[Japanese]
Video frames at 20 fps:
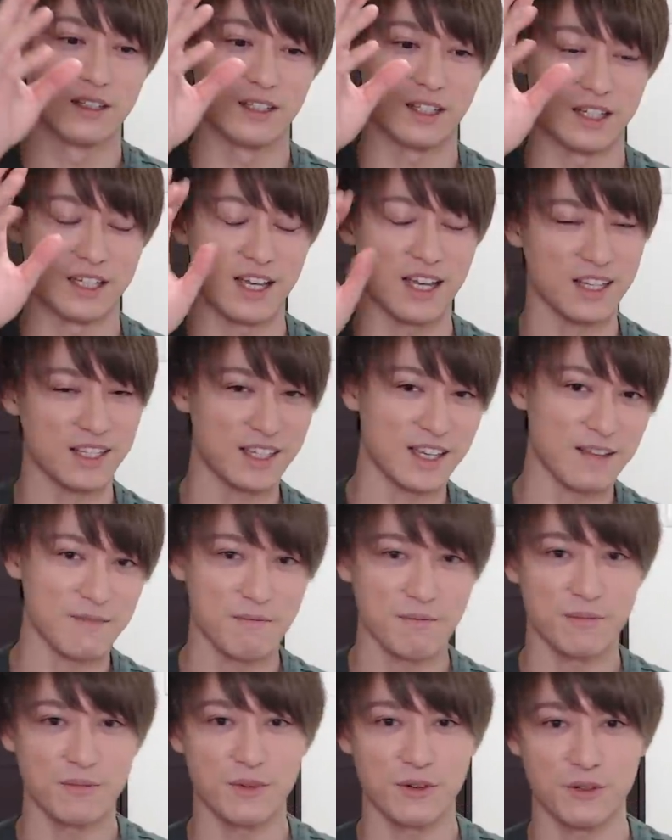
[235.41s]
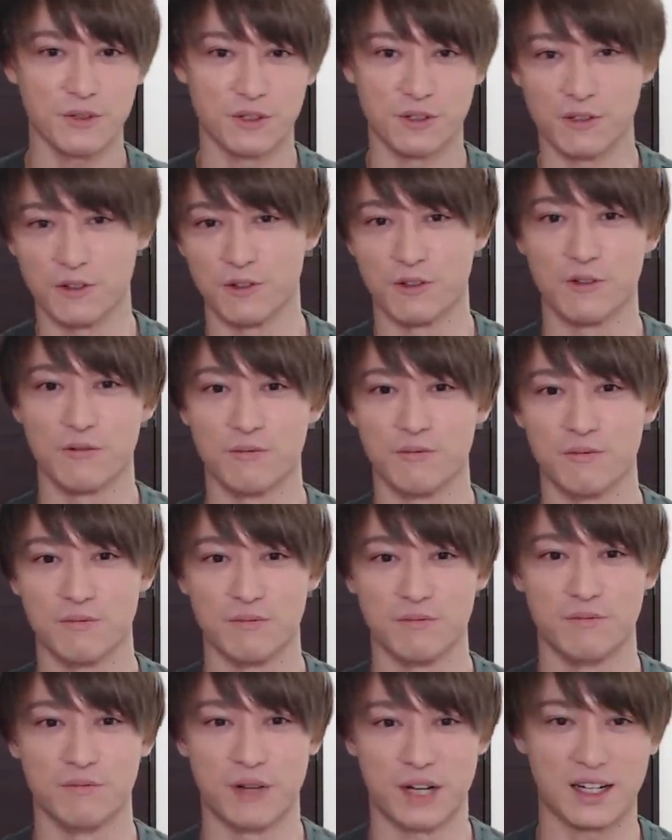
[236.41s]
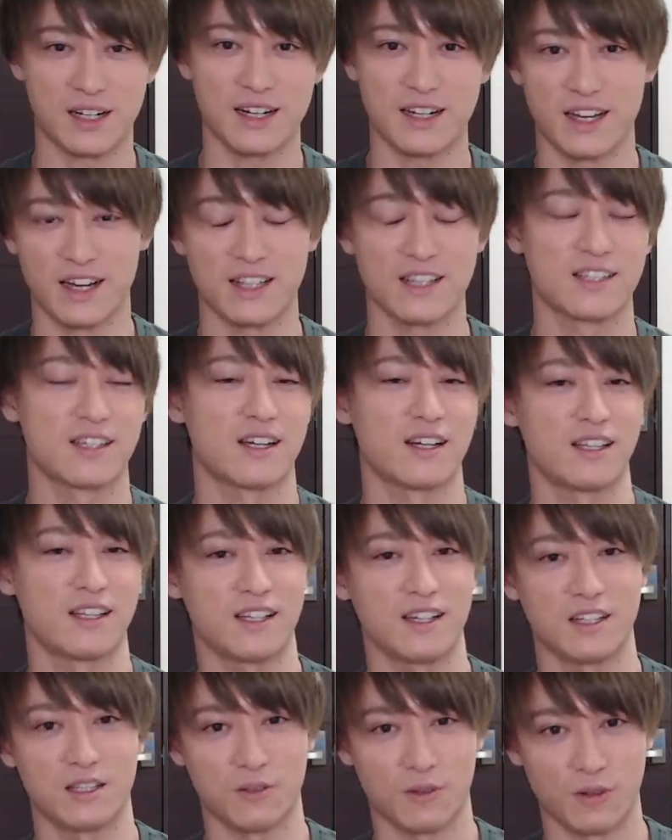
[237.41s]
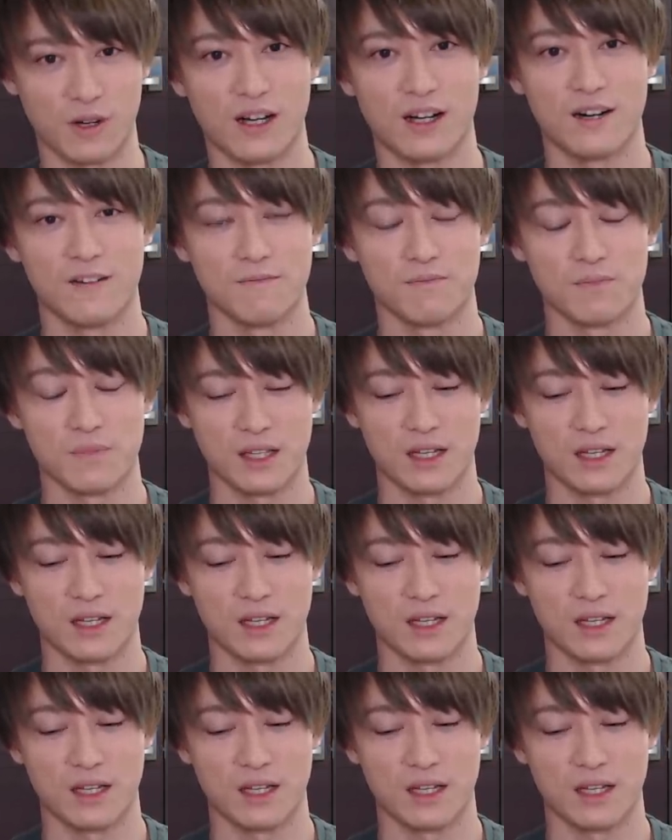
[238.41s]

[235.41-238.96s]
なんか野戦モードばっかりやらされたりとか、